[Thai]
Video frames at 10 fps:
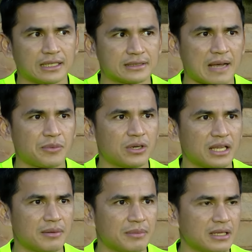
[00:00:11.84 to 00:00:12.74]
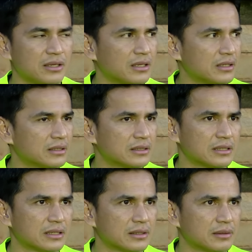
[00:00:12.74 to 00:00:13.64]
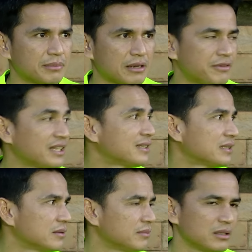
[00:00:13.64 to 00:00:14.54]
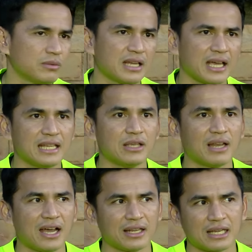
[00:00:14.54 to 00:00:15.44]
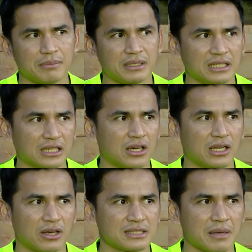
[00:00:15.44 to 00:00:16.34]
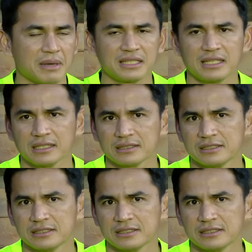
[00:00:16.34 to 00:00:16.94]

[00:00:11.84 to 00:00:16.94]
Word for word: สามคนนี้มีแมตฟิตมีวินัยดีอยู่แล้วนะครับมาถึงก็เราก็สามารถที่จะ